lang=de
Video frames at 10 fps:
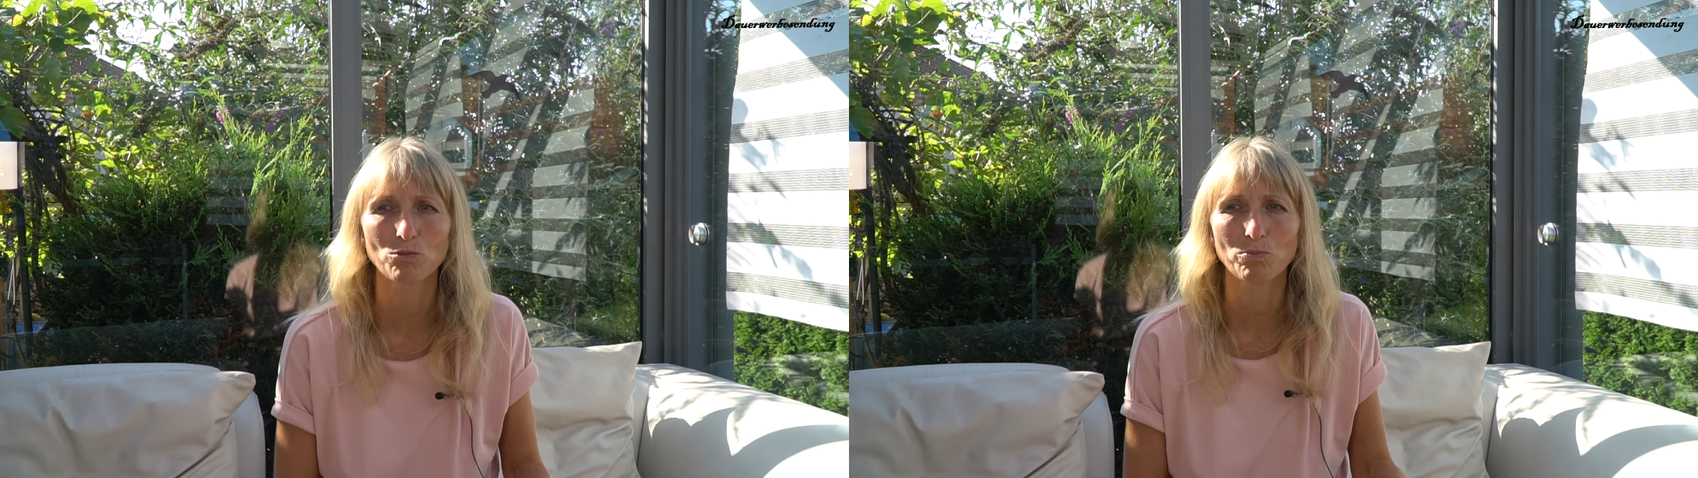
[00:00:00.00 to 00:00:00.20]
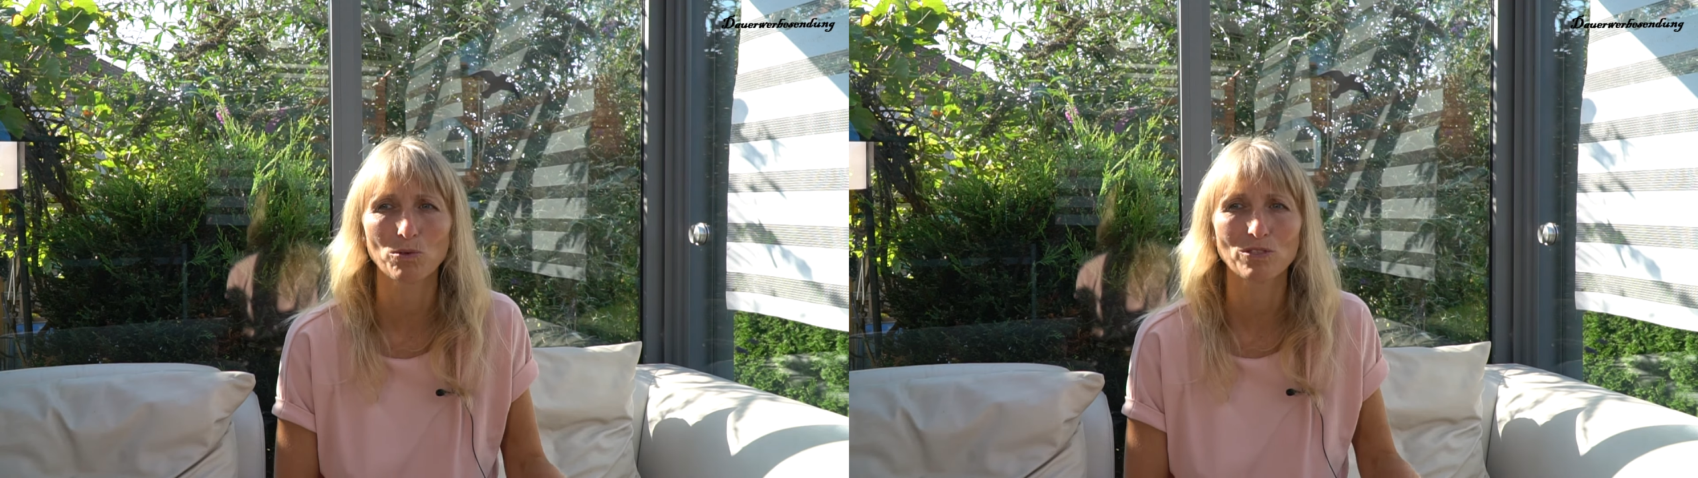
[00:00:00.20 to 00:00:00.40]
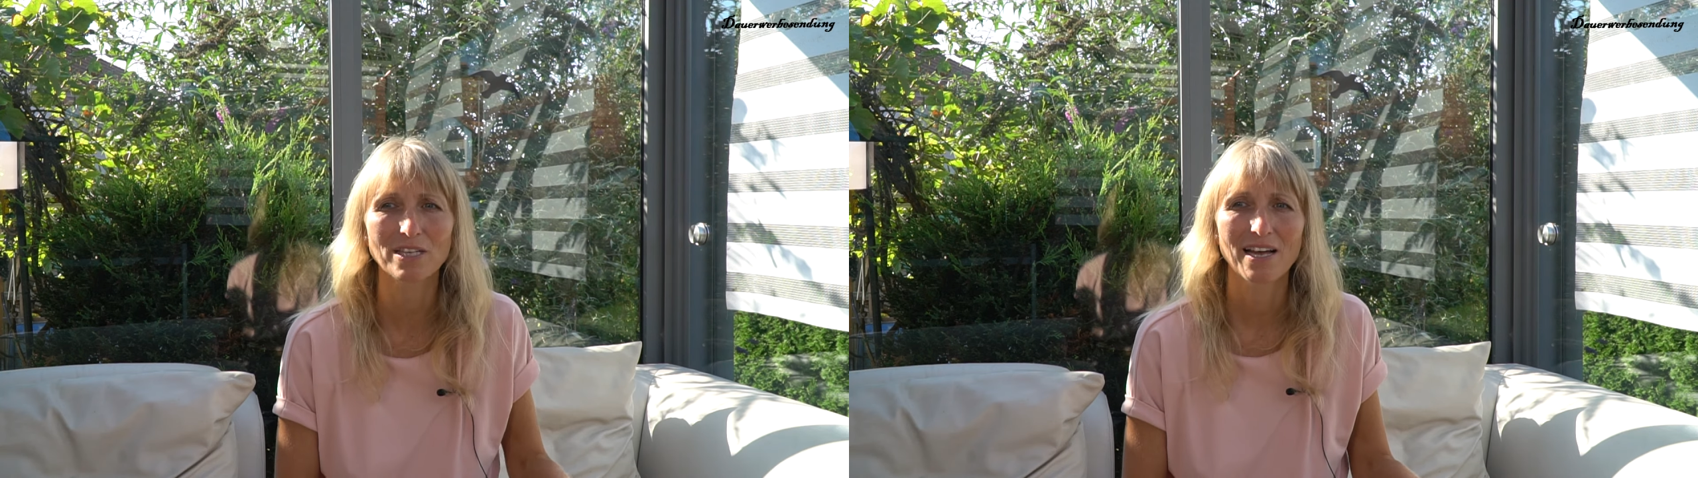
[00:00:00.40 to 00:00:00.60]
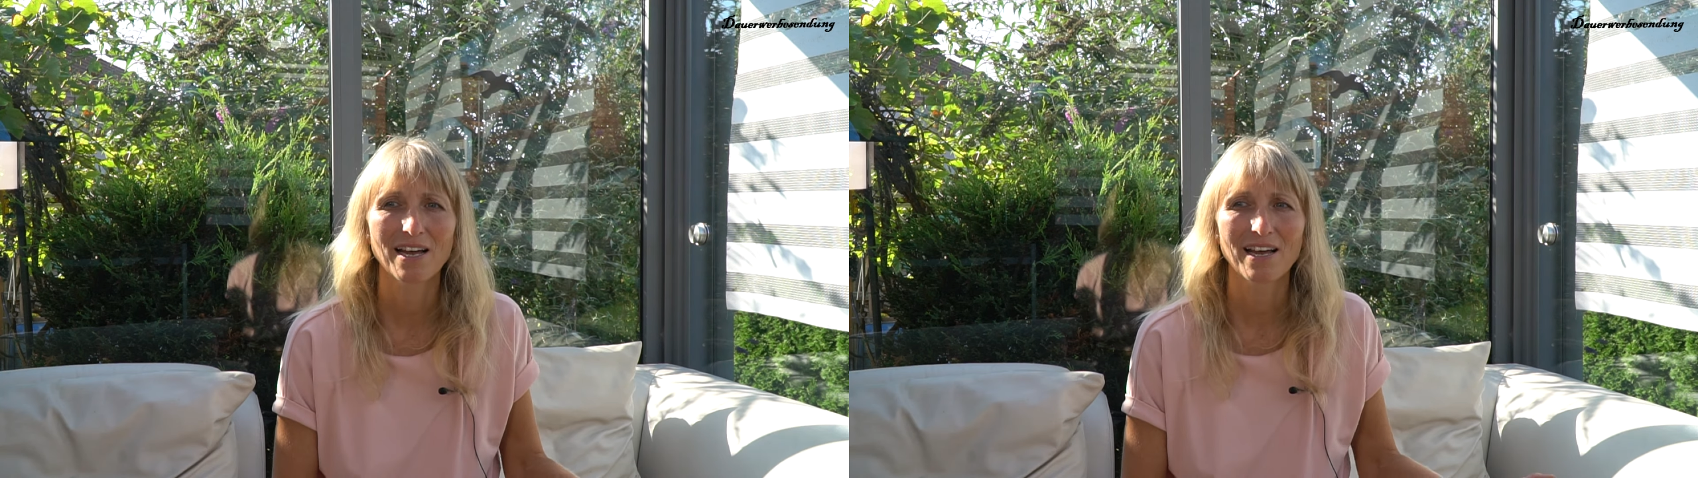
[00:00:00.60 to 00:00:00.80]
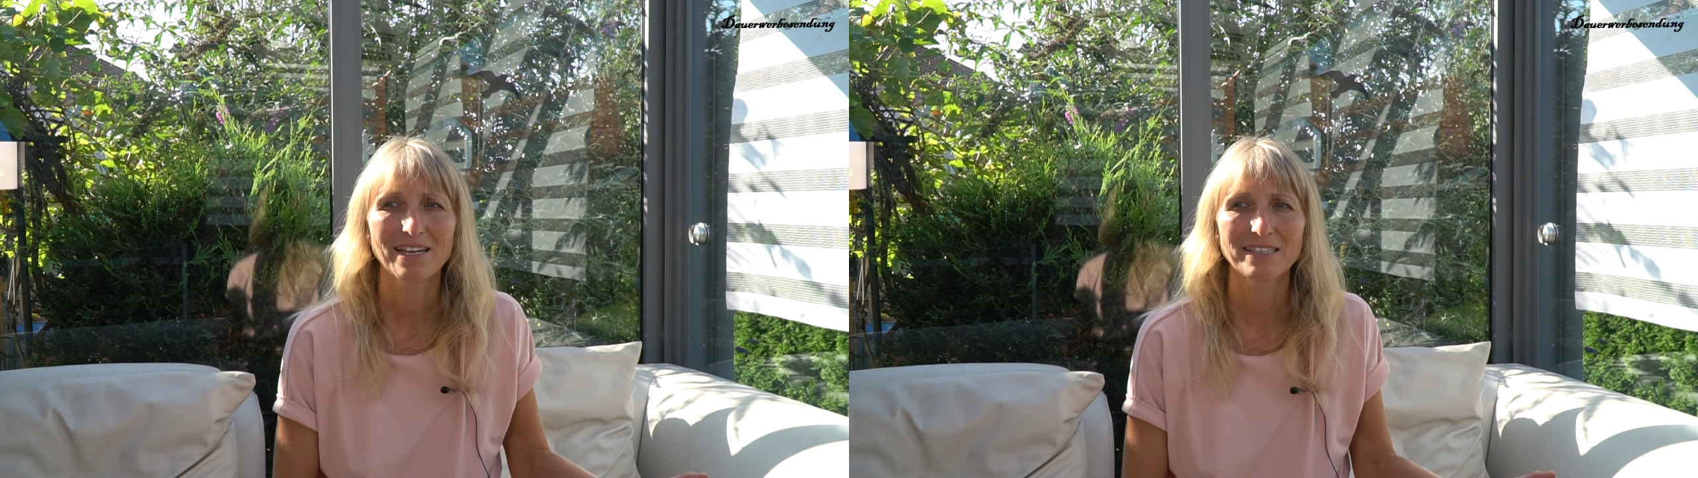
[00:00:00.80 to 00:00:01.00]
Nur plus
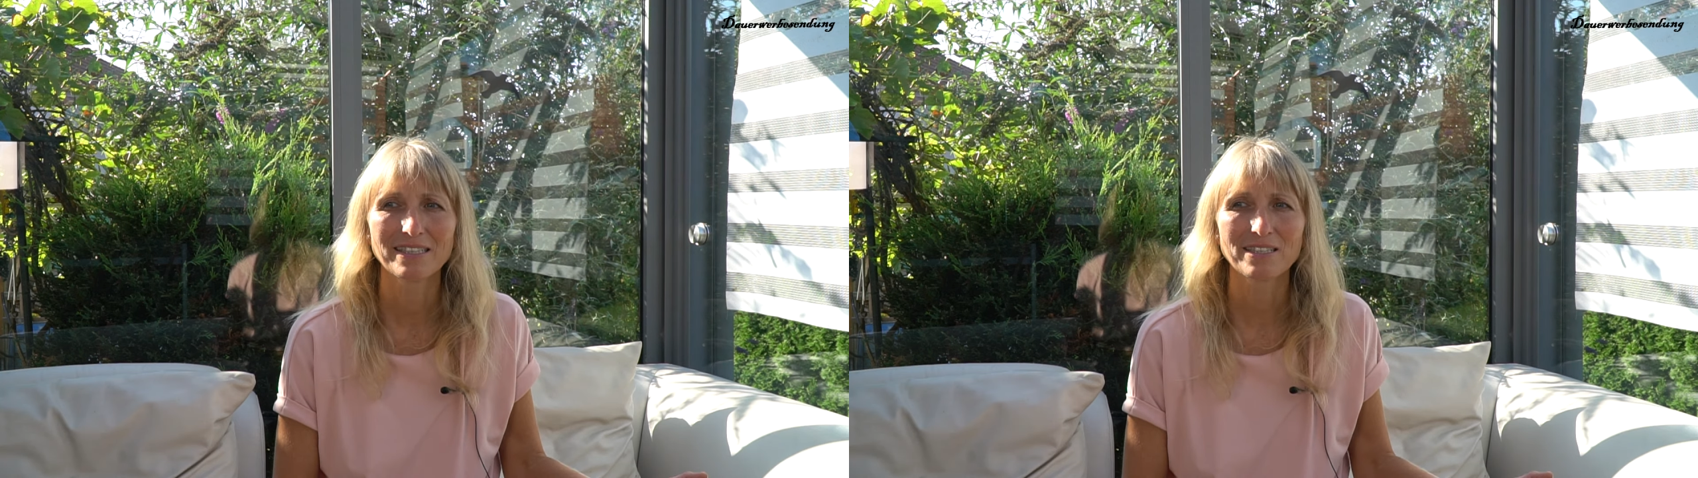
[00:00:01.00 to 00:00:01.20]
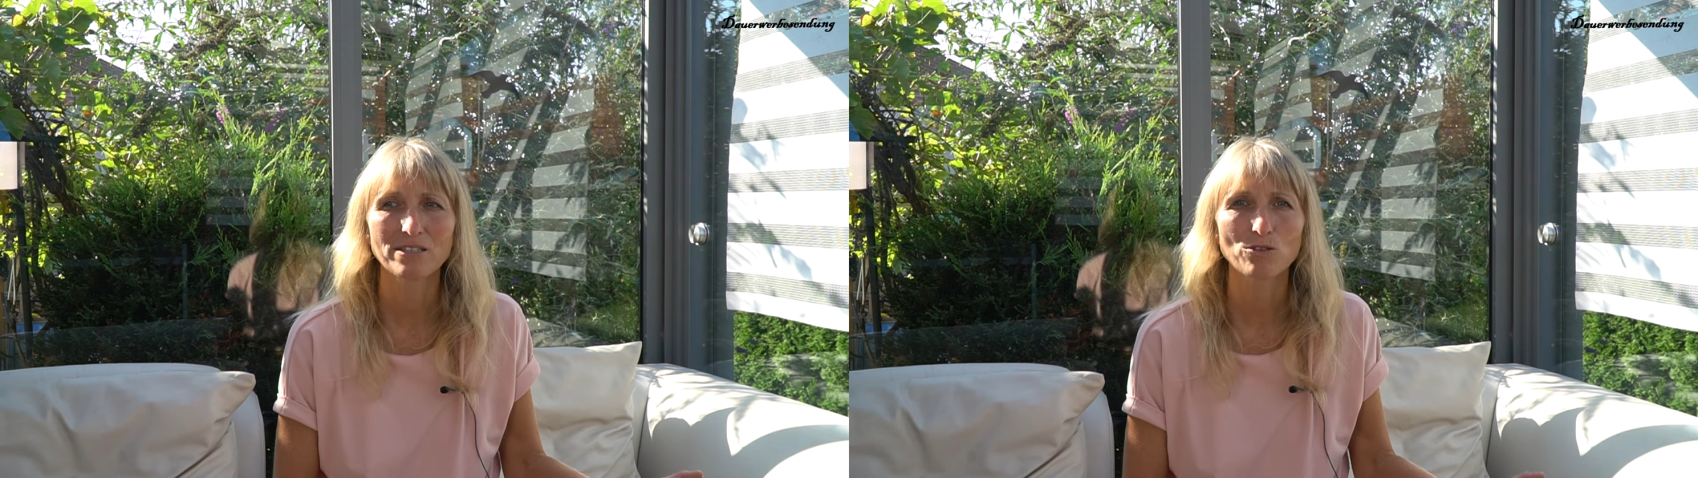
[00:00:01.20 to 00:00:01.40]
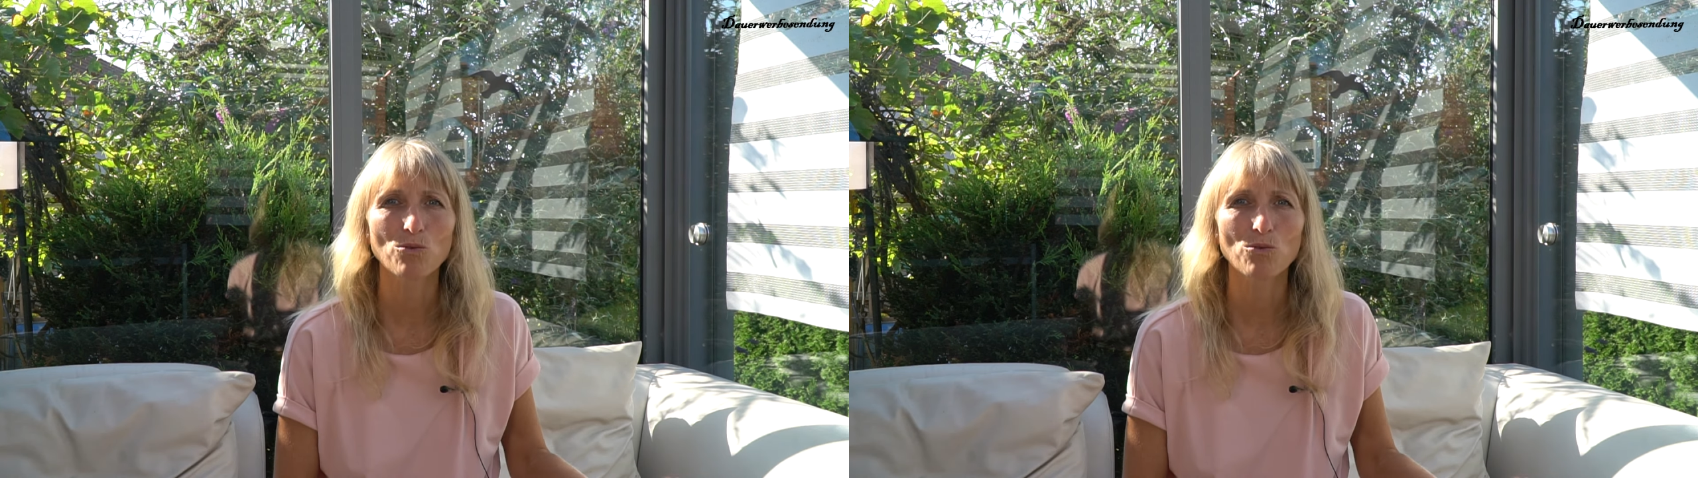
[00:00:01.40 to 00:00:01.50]
nicht